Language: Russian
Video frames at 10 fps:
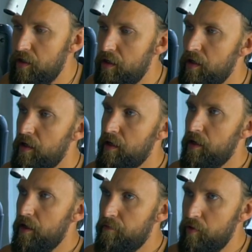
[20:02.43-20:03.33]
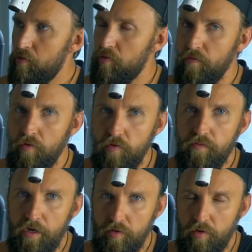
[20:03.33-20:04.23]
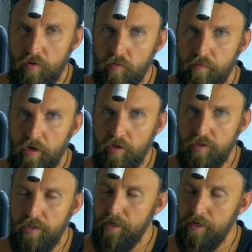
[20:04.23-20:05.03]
и пью ту воду, в которой купаюсь.